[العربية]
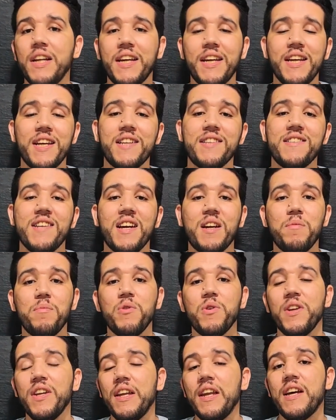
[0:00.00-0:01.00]

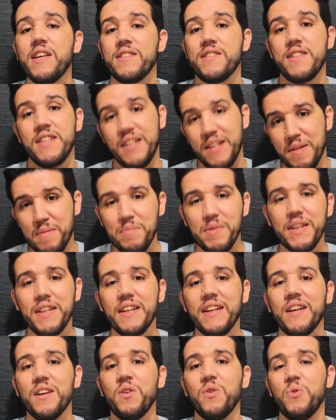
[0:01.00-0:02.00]
كيرتكبوه الناس ديال
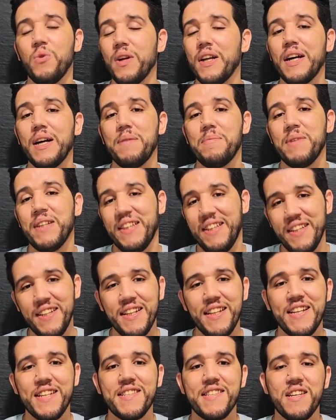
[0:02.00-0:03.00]
المياه والغابات
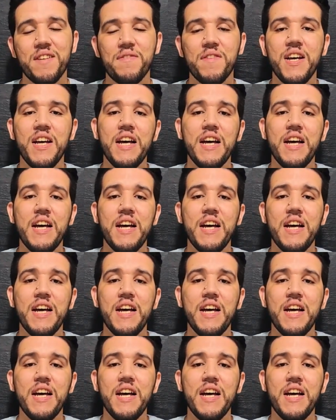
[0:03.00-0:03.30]
للاسف